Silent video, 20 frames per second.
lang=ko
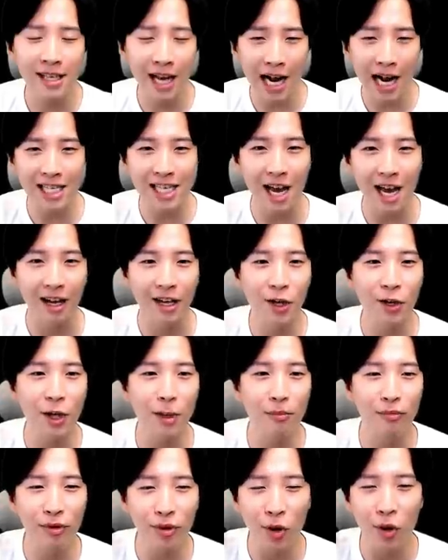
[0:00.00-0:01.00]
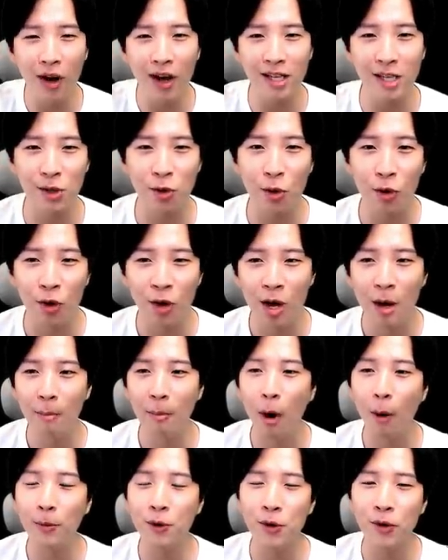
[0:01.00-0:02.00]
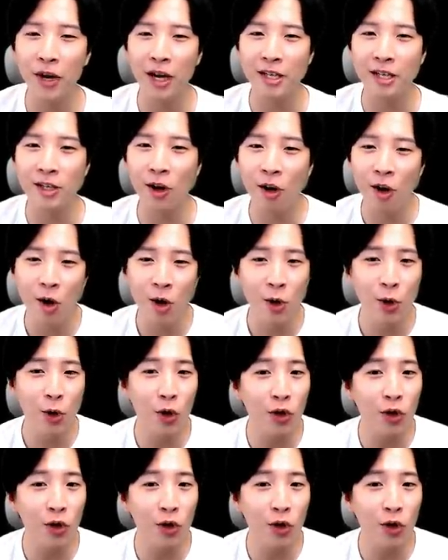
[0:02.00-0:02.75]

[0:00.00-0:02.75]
살짝 이렇게 붙어가지고 법정에서